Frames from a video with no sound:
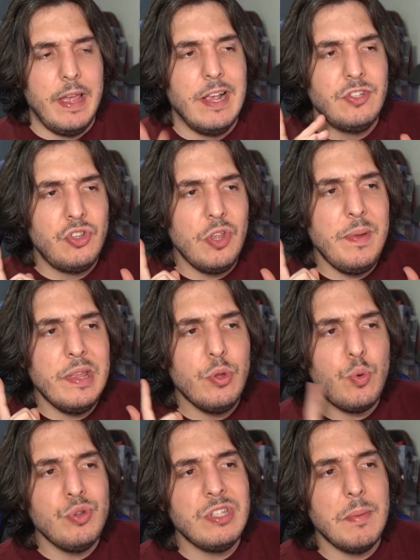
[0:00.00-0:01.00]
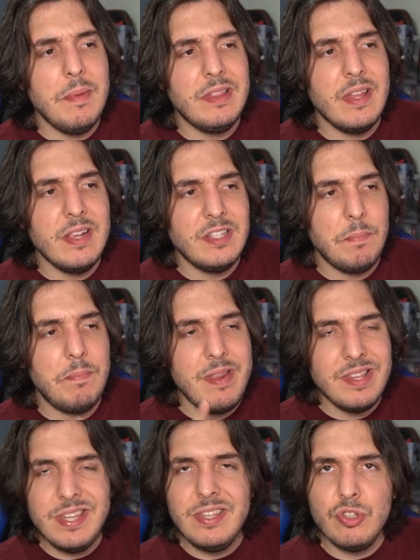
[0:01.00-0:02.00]
estoy viendo justamente en este
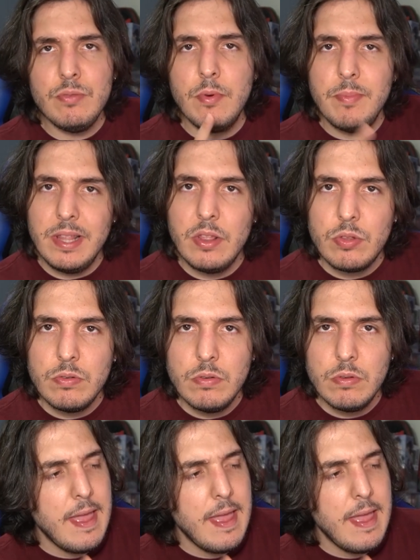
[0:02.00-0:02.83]
preciso momento